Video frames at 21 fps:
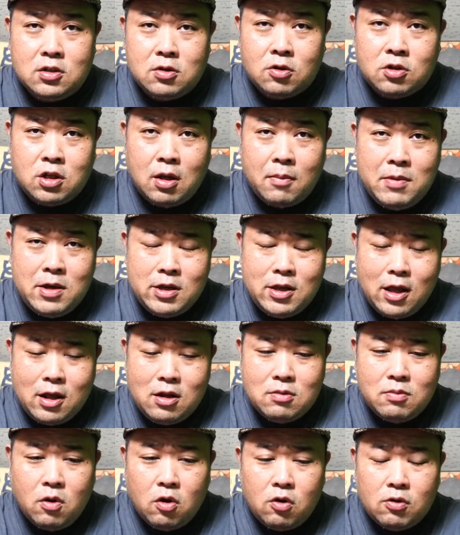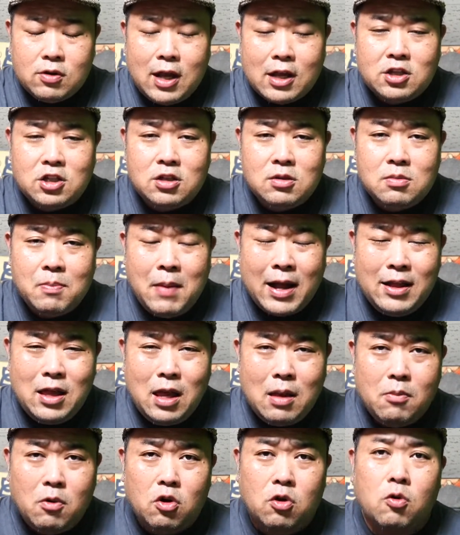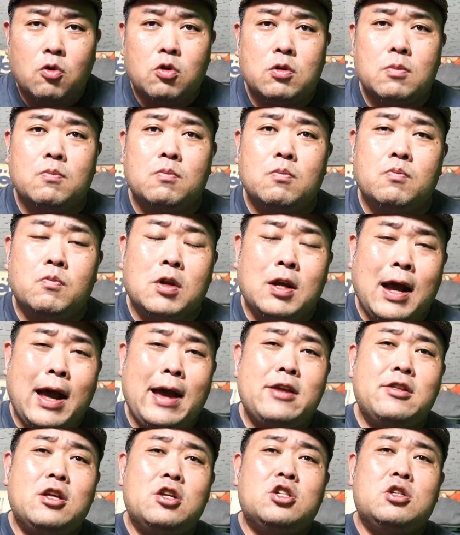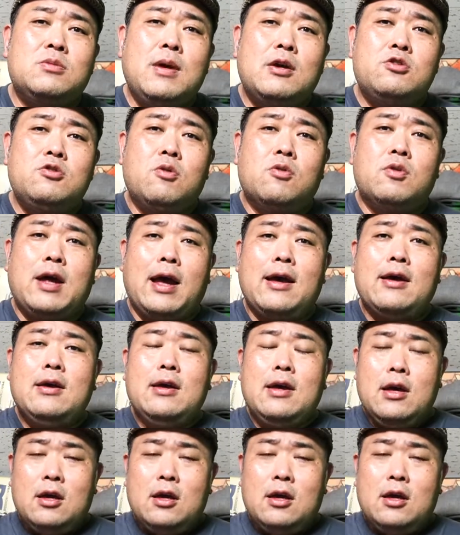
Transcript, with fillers: そして見てる者たちまでものを変えてしまうような、